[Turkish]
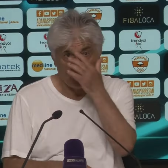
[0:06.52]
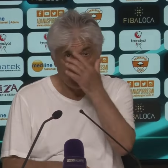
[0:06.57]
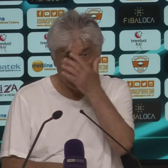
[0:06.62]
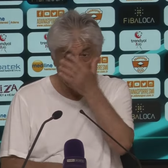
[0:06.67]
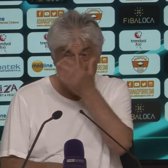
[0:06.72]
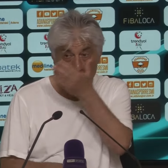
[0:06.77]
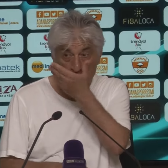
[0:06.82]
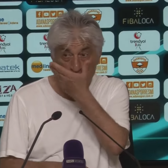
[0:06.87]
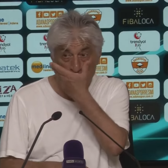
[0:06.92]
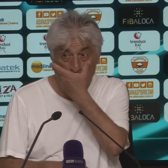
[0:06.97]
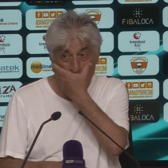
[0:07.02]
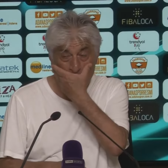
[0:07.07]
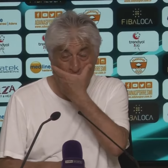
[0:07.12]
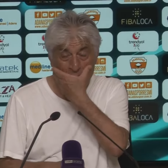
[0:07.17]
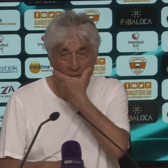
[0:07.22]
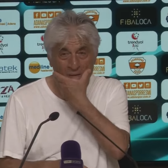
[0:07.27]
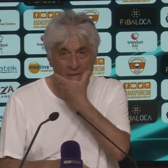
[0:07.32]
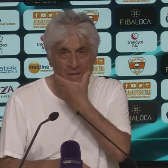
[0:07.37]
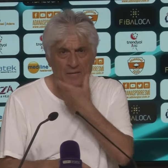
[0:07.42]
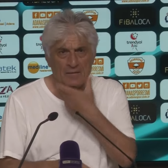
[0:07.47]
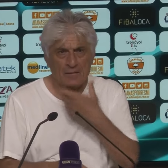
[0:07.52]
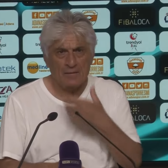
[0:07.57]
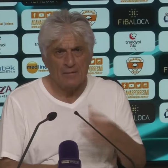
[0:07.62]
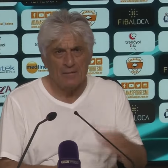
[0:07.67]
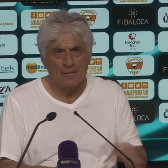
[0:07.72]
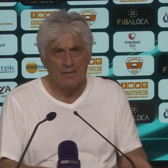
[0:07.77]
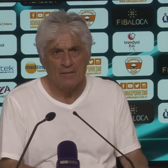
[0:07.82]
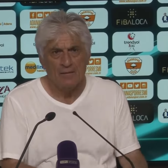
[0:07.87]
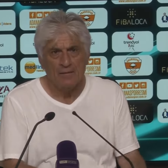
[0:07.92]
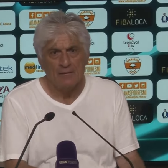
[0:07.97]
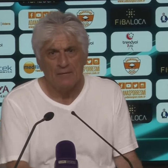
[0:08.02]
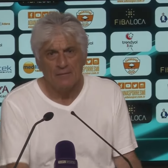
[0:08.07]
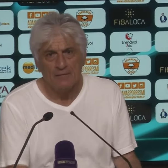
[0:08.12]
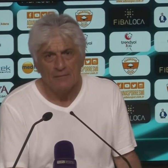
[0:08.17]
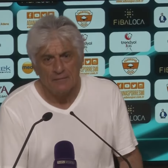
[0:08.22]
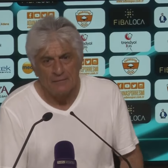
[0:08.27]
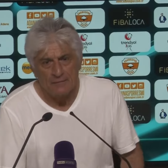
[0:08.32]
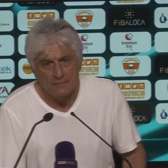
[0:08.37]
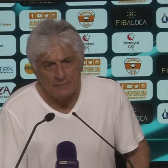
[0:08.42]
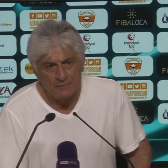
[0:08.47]
Hazır mıyız arkadaşlar?
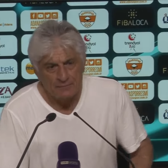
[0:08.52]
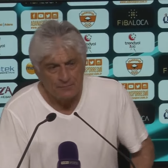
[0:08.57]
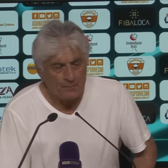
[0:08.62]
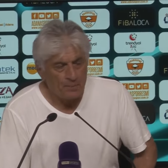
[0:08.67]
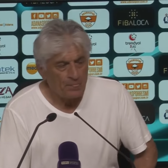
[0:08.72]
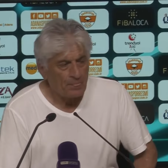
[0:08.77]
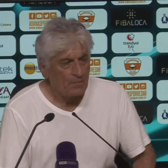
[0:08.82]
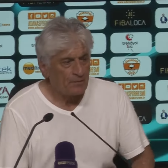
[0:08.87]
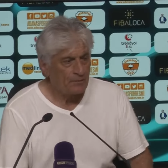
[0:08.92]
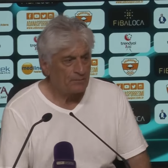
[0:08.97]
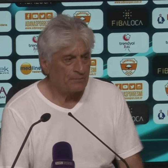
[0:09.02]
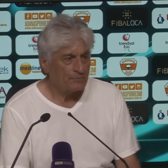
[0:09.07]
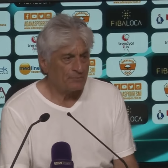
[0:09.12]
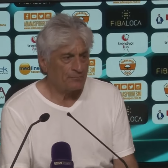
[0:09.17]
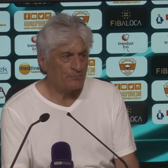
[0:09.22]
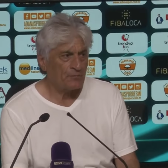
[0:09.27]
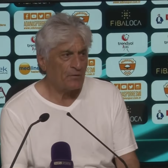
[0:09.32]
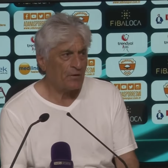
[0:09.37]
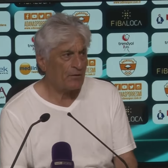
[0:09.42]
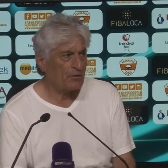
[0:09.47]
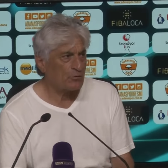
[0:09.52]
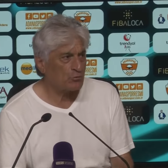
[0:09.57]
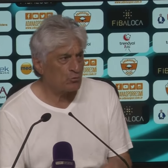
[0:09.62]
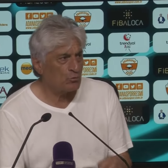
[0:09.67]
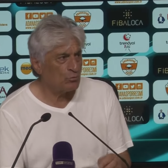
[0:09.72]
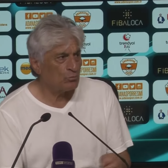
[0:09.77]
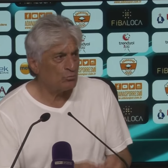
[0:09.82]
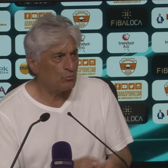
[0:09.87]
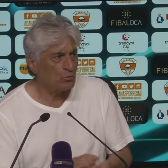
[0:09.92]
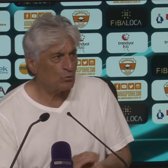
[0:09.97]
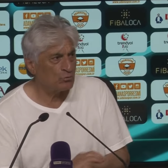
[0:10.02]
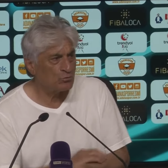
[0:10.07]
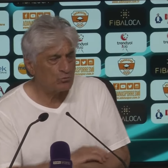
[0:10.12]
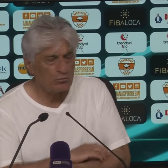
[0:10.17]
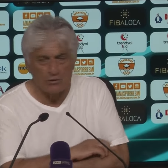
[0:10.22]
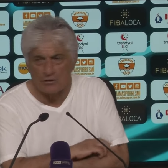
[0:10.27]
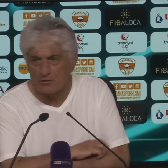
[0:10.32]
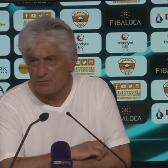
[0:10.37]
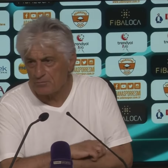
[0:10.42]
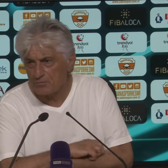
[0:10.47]
Hocam buyurun maçın değerlendirmesini Evet alalım. tüm
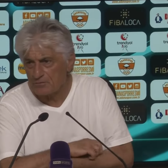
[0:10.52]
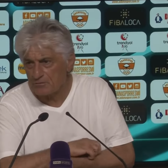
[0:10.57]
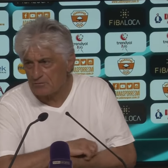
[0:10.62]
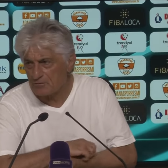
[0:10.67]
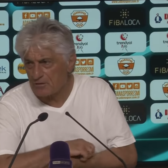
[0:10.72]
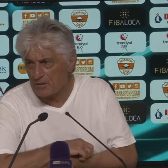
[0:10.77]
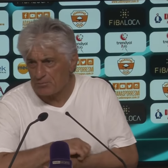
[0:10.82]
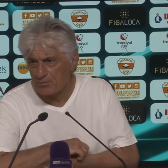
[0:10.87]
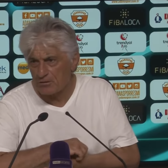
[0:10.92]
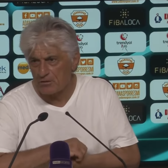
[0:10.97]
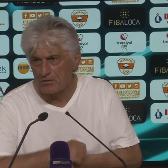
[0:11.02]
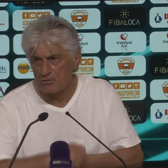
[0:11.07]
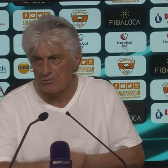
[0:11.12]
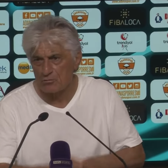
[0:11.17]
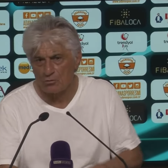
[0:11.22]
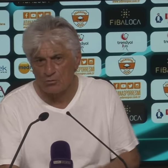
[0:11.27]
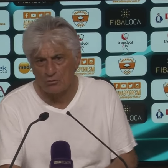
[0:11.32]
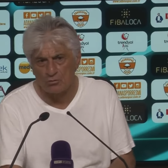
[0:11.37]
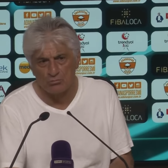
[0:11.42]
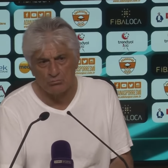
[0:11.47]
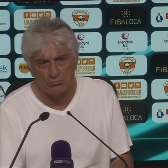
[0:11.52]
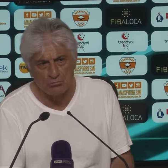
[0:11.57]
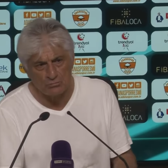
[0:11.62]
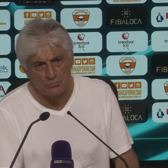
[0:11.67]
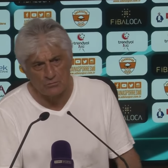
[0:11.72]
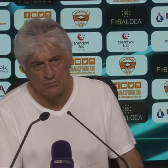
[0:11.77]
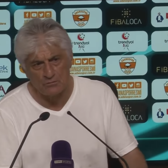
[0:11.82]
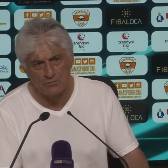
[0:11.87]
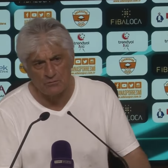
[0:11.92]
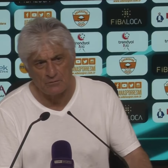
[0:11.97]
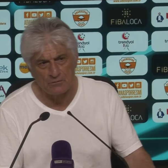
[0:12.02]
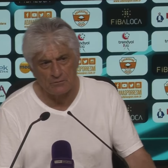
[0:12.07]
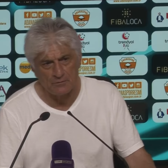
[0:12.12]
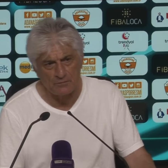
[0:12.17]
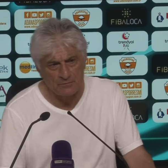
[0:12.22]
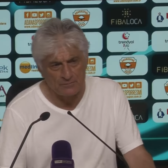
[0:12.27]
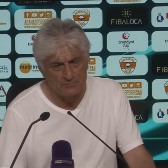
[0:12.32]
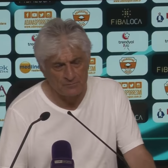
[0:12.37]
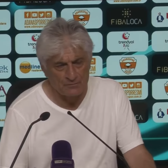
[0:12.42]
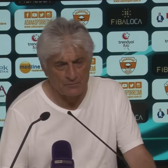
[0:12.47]
oyuncularımı tebrik ediyorum. Ee,
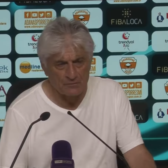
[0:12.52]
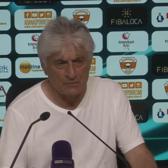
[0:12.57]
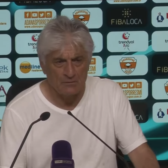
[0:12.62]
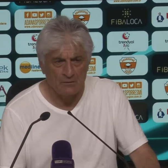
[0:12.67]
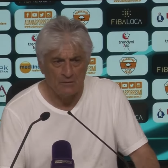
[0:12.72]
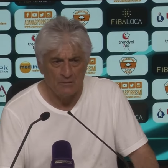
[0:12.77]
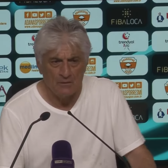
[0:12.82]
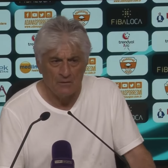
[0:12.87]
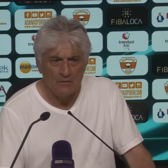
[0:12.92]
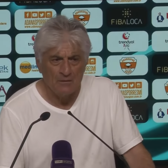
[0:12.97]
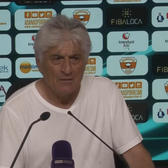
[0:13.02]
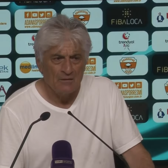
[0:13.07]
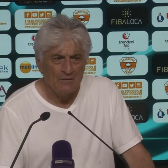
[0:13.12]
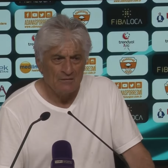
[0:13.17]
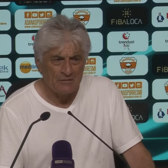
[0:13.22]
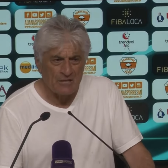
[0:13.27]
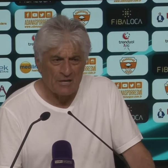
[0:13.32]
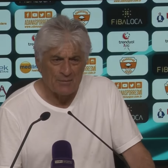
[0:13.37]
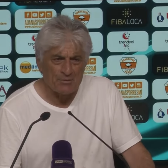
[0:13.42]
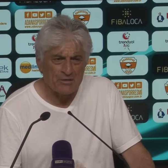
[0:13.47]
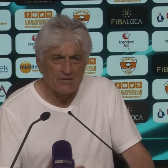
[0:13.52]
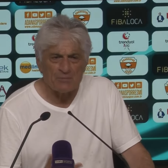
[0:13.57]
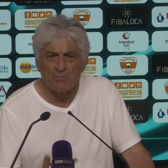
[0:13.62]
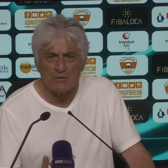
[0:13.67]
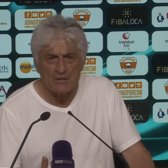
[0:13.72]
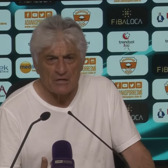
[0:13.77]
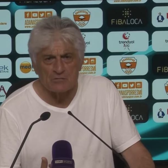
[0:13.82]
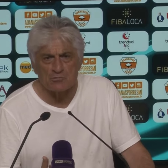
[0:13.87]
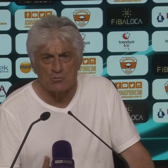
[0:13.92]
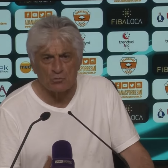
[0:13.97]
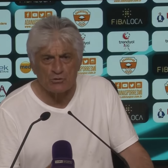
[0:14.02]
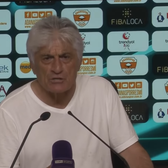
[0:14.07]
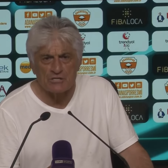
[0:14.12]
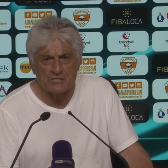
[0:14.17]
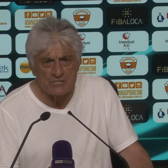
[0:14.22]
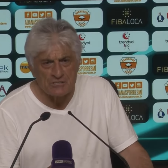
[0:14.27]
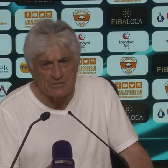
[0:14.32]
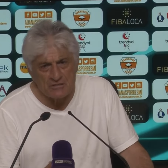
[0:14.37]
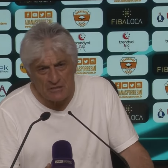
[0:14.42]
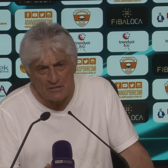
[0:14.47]
tebriğin biraz
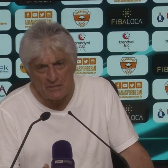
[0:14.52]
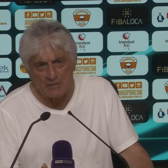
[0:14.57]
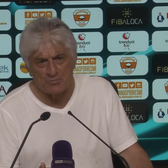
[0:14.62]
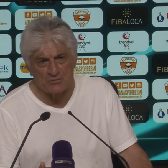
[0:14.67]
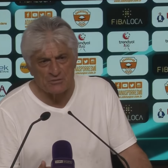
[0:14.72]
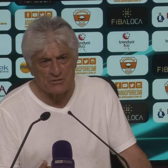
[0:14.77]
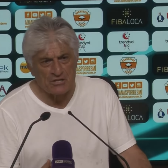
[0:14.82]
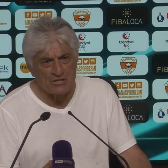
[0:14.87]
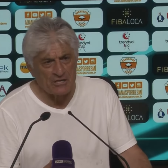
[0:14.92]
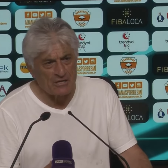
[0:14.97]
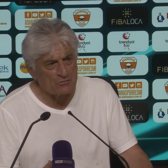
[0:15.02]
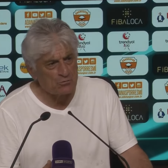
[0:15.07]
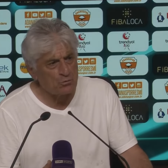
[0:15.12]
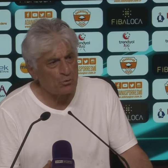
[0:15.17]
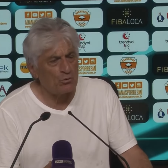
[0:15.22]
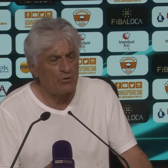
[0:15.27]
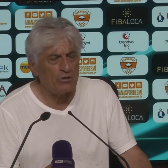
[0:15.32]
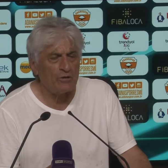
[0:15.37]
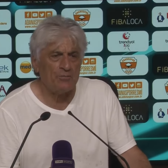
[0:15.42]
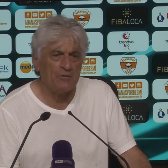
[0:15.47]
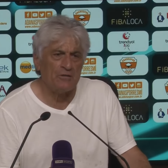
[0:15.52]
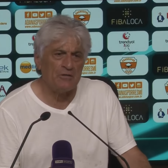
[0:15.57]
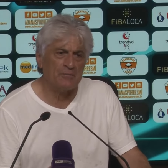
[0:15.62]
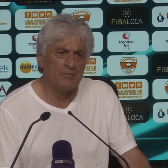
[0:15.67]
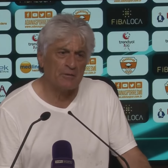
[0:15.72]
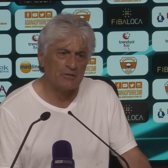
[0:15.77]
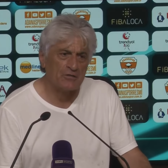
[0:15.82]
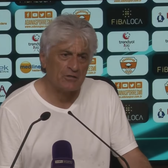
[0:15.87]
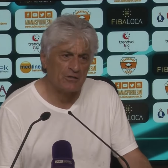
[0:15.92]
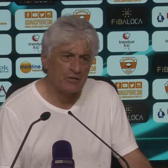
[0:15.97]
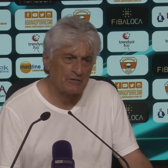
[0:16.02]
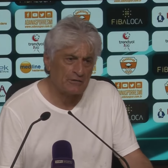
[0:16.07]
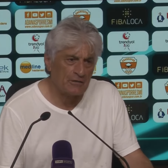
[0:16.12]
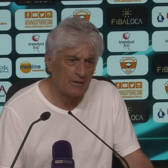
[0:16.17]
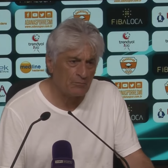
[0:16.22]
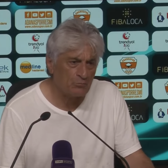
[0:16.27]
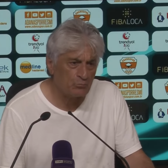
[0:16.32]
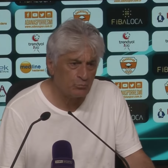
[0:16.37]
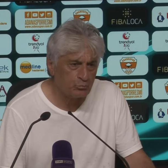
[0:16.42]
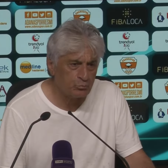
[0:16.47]
ötesinde de bir şeyler söyleyebilirim.
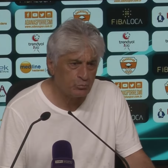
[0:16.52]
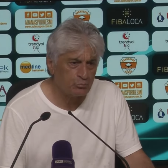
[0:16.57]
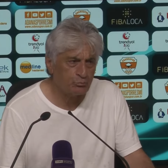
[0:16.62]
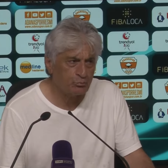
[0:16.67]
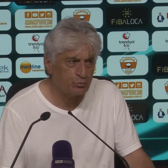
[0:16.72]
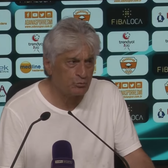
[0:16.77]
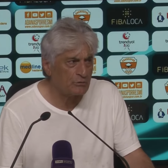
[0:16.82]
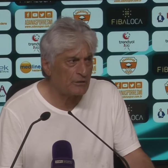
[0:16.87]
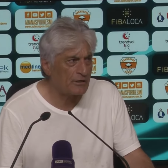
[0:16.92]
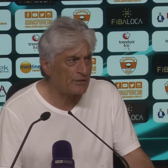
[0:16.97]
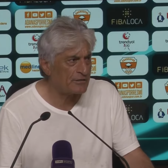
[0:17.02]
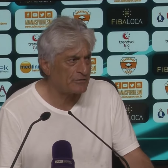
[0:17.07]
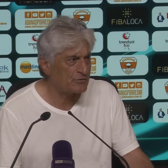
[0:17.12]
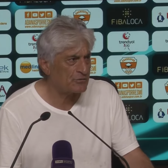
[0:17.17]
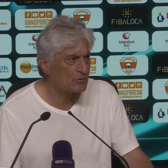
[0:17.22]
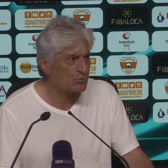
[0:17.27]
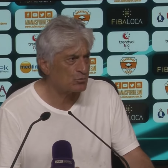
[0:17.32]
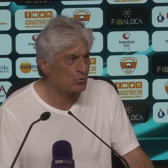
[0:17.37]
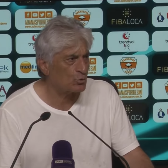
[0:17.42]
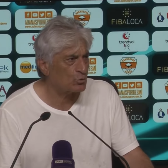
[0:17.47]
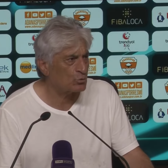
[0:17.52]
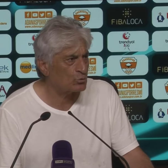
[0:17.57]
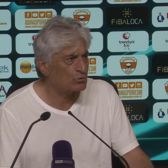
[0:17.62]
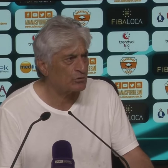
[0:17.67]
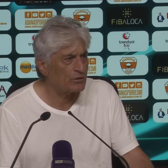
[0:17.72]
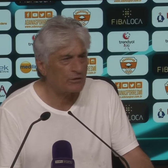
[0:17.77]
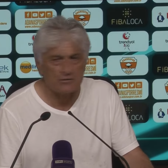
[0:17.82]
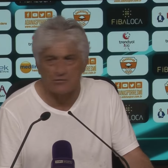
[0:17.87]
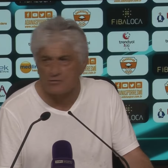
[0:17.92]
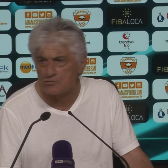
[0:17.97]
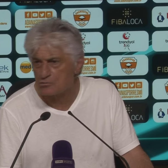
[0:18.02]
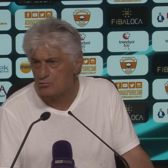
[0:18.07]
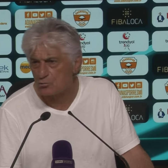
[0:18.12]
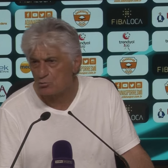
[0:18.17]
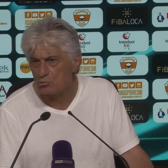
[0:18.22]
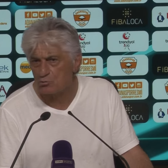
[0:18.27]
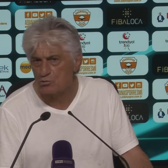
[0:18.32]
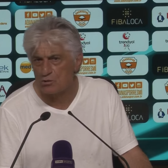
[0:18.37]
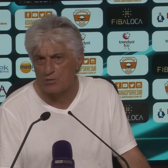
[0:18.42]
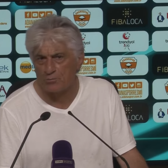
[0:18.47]
Hakikaten bu, bu derece zorluk derecesi
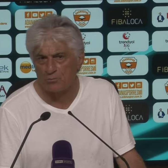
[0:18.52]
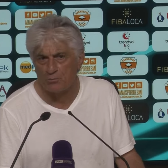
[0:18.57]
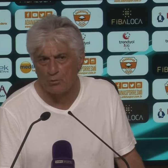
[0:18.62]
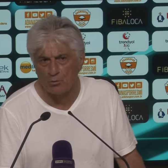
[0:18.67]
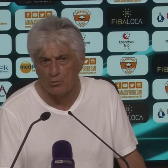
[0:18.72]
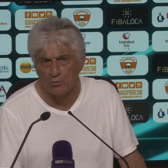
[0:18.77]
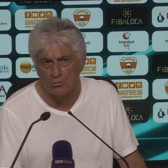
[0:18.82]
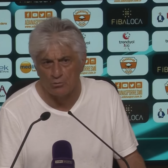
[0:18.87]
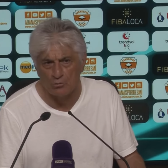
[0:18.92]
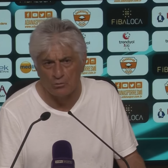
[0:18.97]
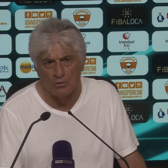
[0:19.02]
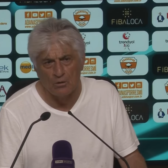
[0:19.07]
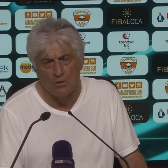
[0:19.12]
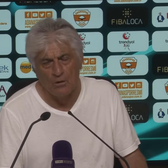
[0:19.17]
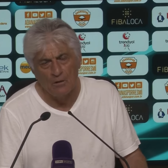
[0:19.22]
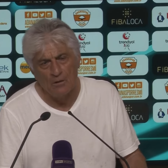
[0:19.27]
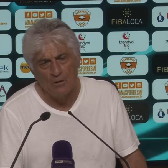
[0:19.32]
yüksek bir oyunu